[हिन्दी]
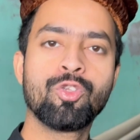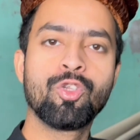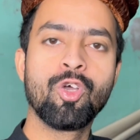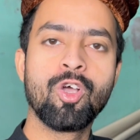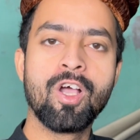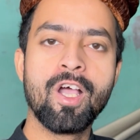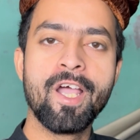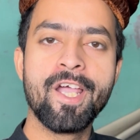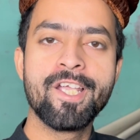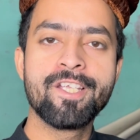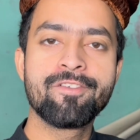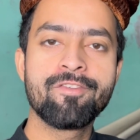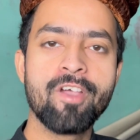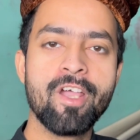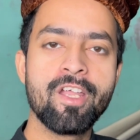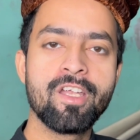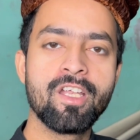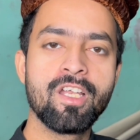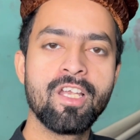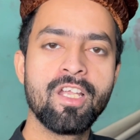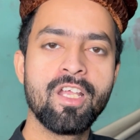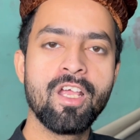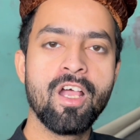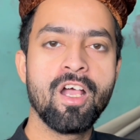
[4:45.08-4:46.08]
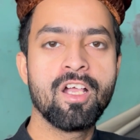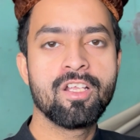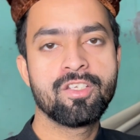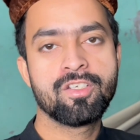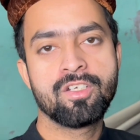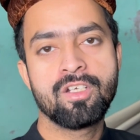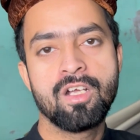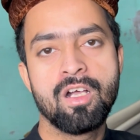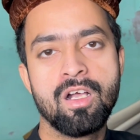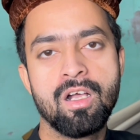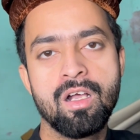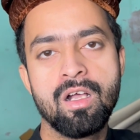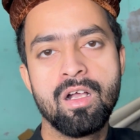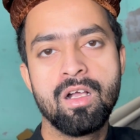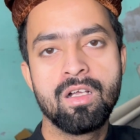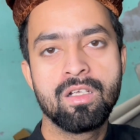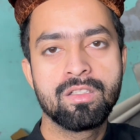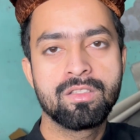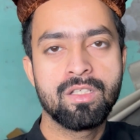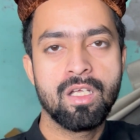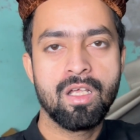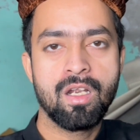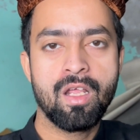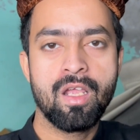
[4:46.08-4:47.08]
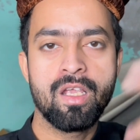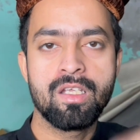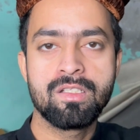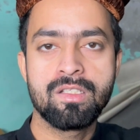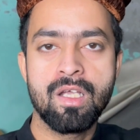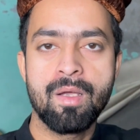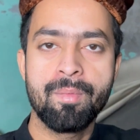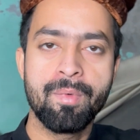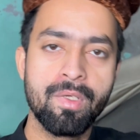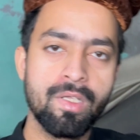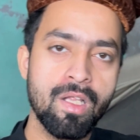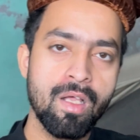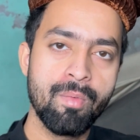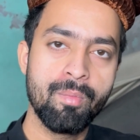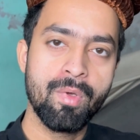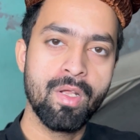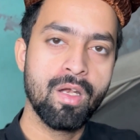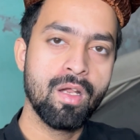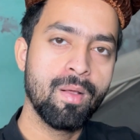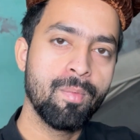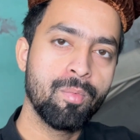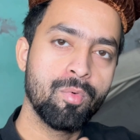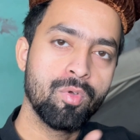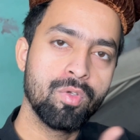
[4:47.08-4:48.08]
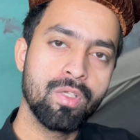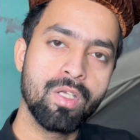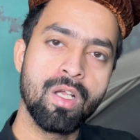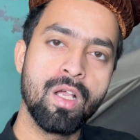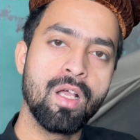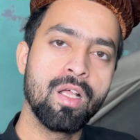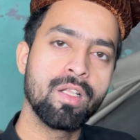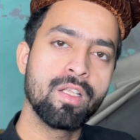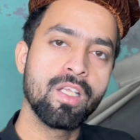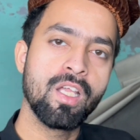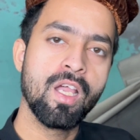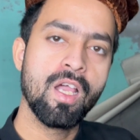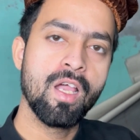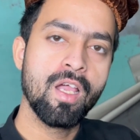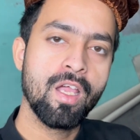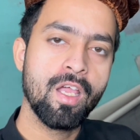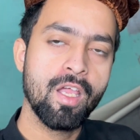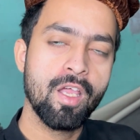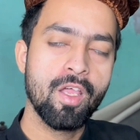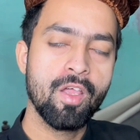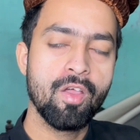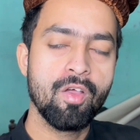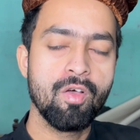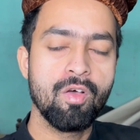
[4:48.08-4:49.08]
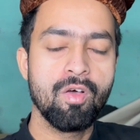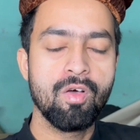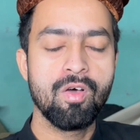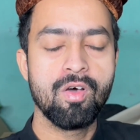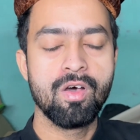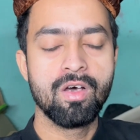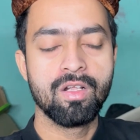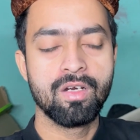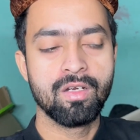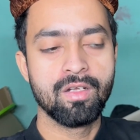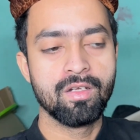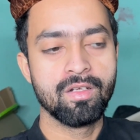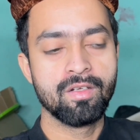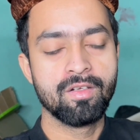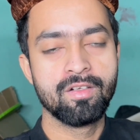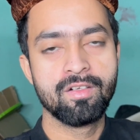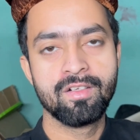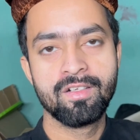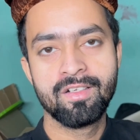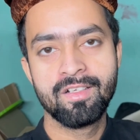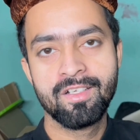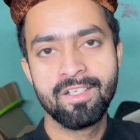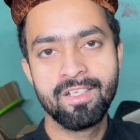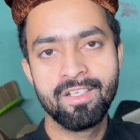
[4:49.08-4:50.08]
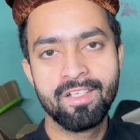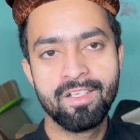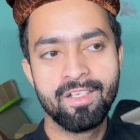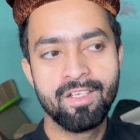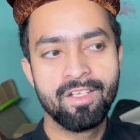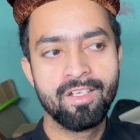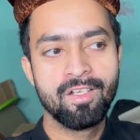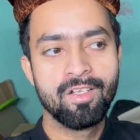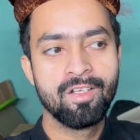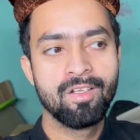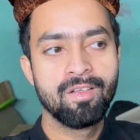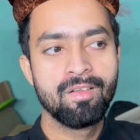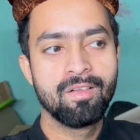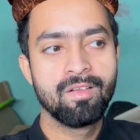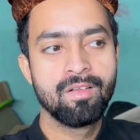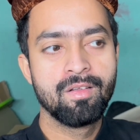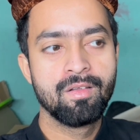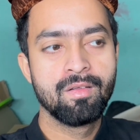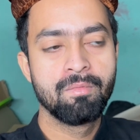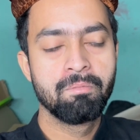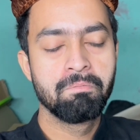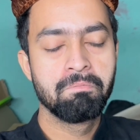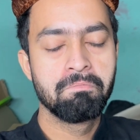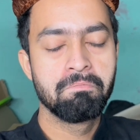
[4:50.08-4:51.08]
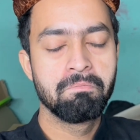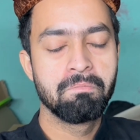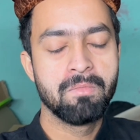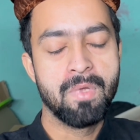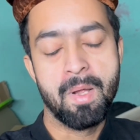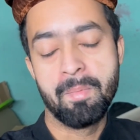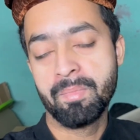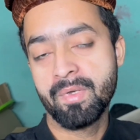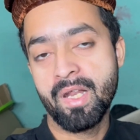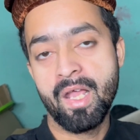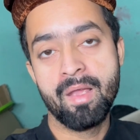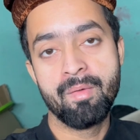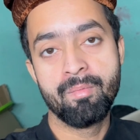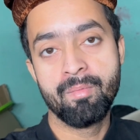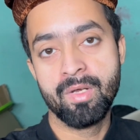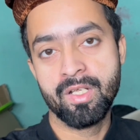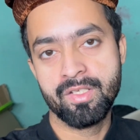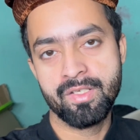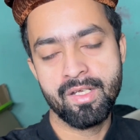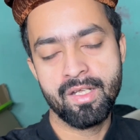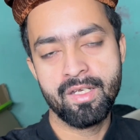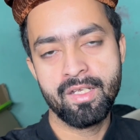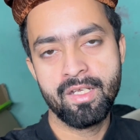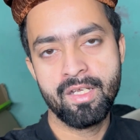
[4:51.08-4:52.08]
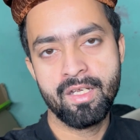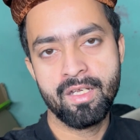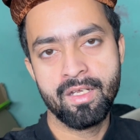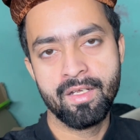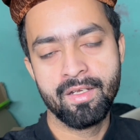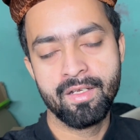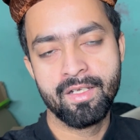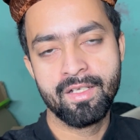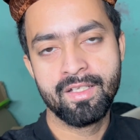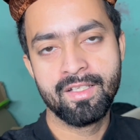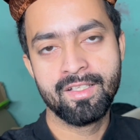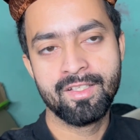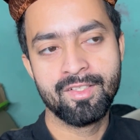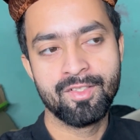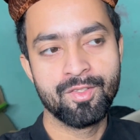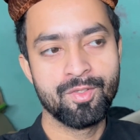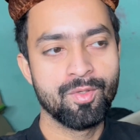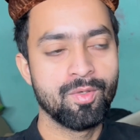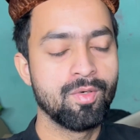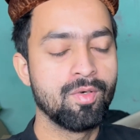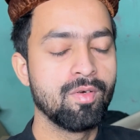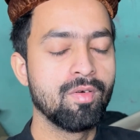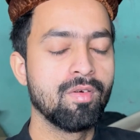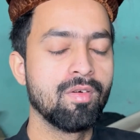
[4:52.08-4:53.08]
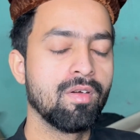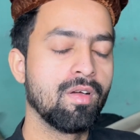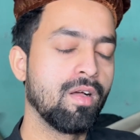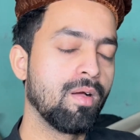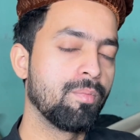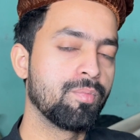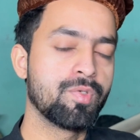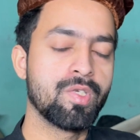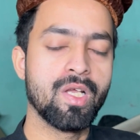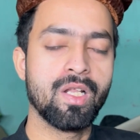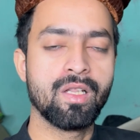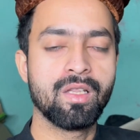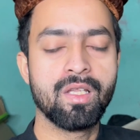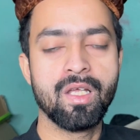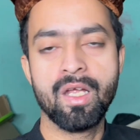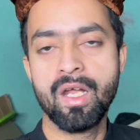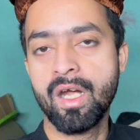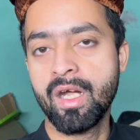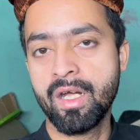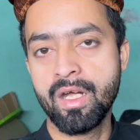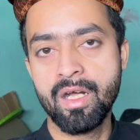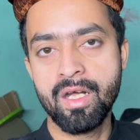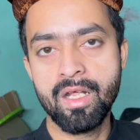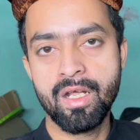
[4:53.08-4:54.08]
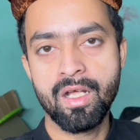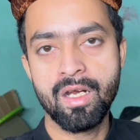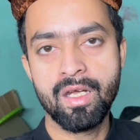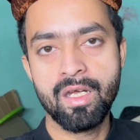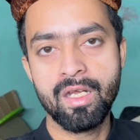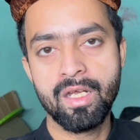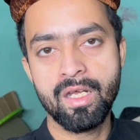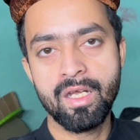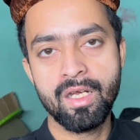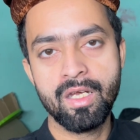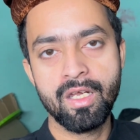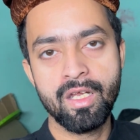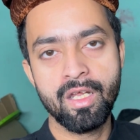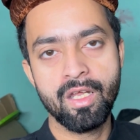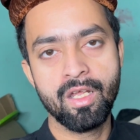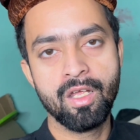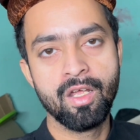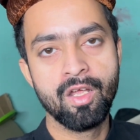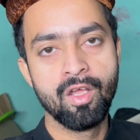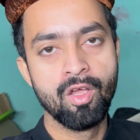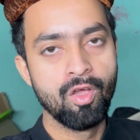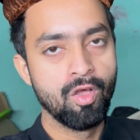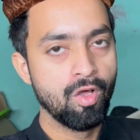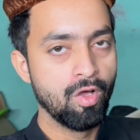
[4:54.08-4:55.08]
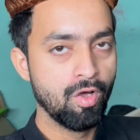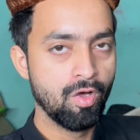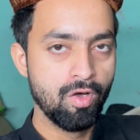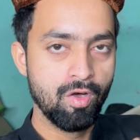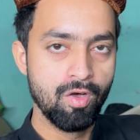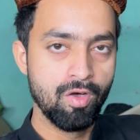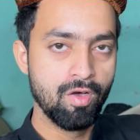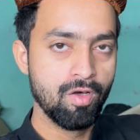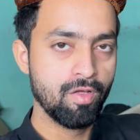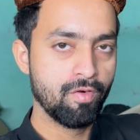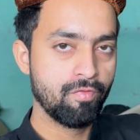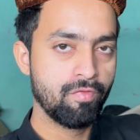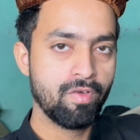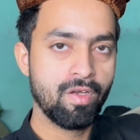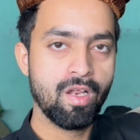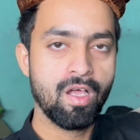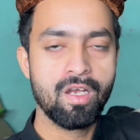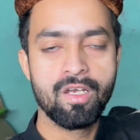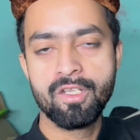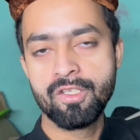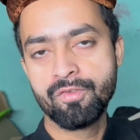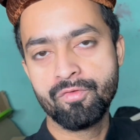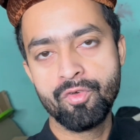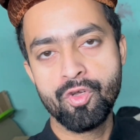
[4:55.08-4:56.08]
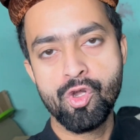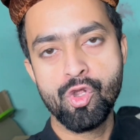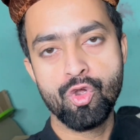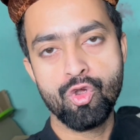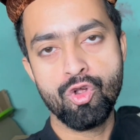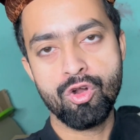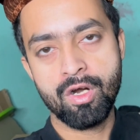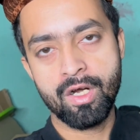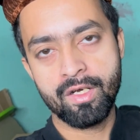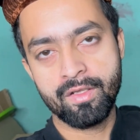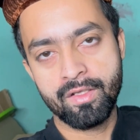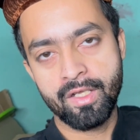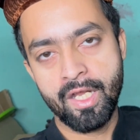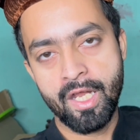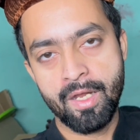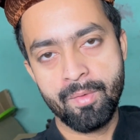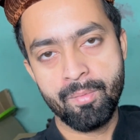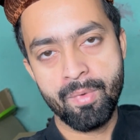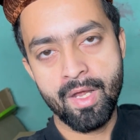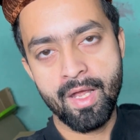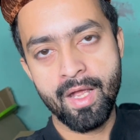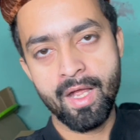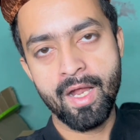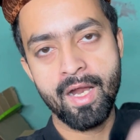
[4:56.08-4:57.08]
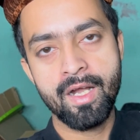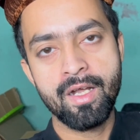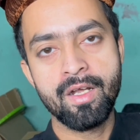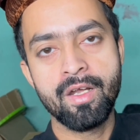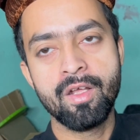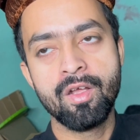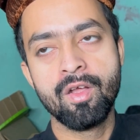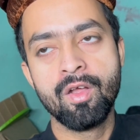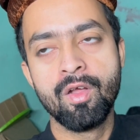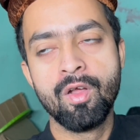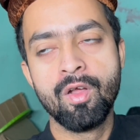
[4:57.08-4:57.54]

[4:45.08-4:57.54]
तो भाई फाइनली आज का सारा हिसाब किताब मैंने आपको दिखा दिया है और अब टाइम बचा नहीं है सो अब चलते हैं एडिट करने के लिए और फिलहाल इस वीडियो को करते हैं यहीं पे एंड